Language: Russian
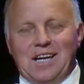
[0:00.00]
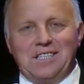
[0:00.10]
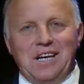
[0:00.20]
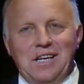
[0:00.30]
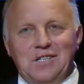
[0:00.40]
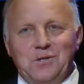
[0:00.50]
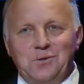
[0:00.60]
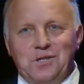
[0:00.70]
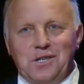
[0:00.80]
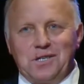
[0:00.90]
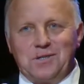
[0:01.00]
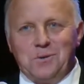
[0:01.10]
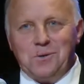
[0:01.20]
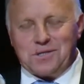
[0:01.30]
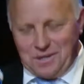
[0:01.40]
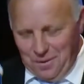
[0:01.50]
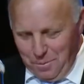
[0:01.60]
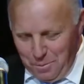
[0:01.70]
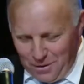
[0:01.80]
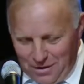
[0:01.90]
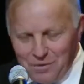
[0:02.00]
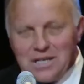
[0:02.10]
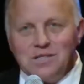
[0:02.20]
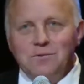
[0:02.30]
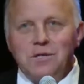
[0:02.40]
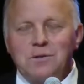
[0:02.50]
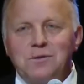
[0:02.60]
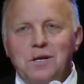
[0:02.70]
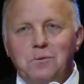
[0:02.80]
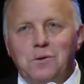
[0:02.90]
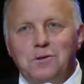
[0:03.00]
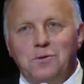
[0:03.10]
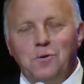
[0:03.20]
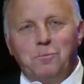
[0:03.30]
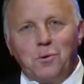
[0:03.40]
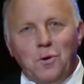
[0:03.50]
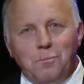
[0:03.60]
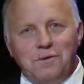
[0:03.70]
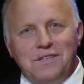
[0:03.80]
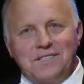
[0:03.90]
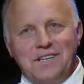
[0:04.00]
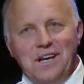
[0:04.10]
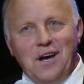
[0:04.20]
И когда Иисус Христос говорит вот эту Нагорную проповедь,